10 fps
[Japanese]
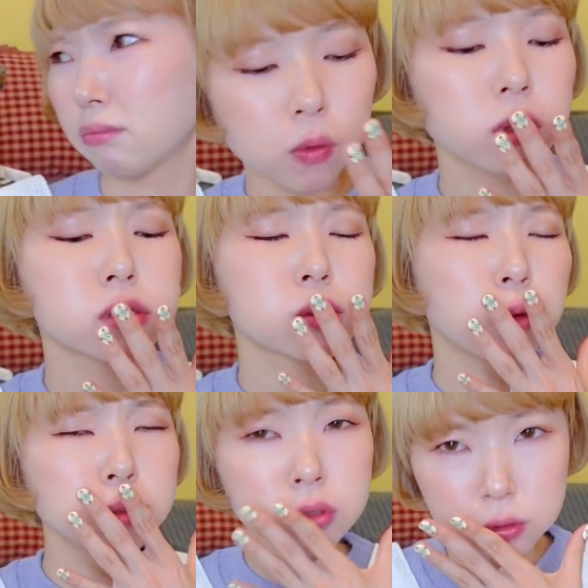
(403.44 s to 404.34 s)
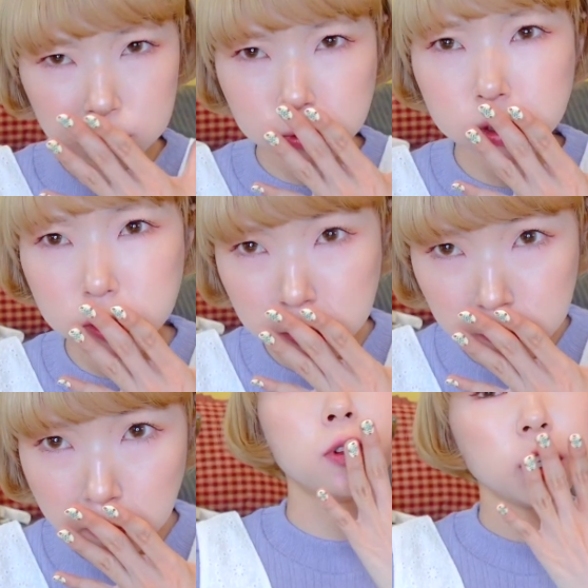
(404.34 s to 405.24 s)
私今週無事
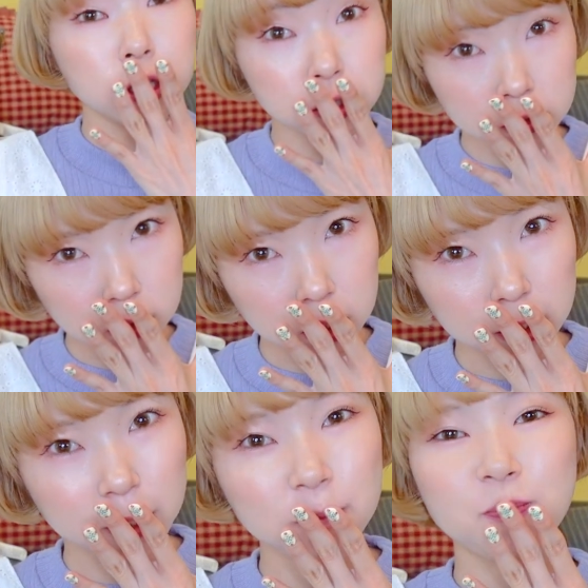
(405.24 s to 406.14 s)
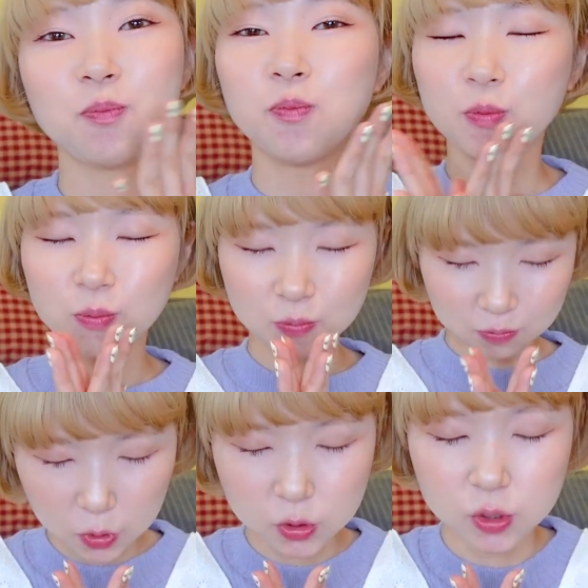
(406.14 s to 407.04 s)
にレディースデーに
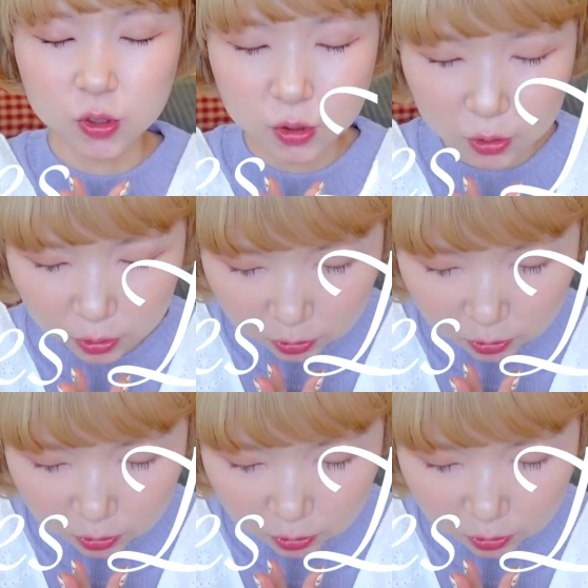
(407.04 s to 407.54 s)
突入する